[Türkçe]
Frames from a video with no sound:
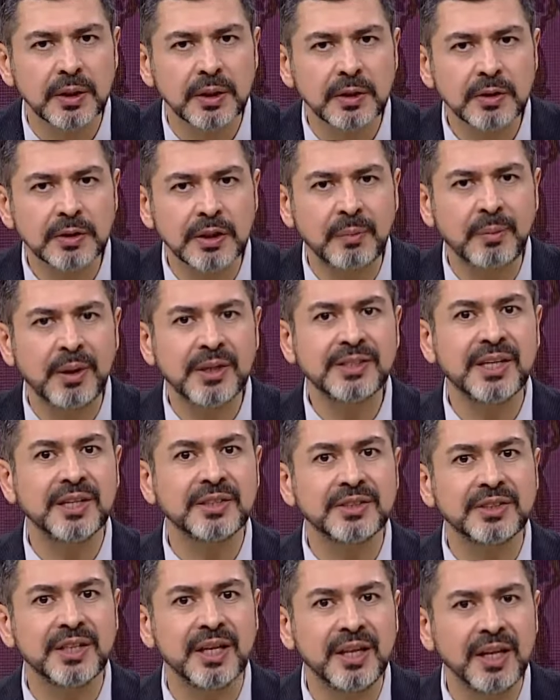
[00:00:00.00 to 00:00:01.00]
Ramazan
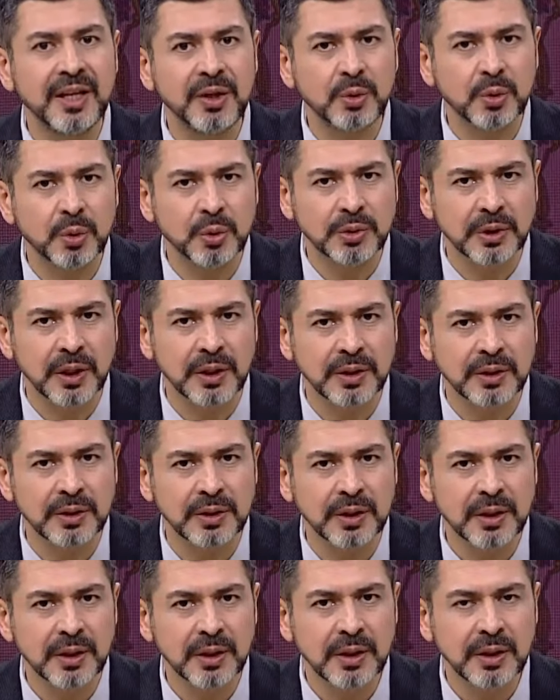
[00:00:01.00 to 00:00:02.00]
seneyi kurtarır.
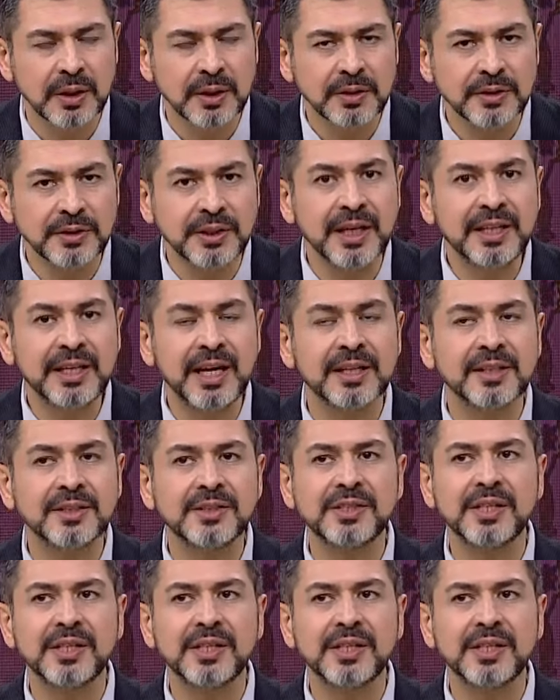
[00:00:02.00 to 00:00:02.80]
Zekat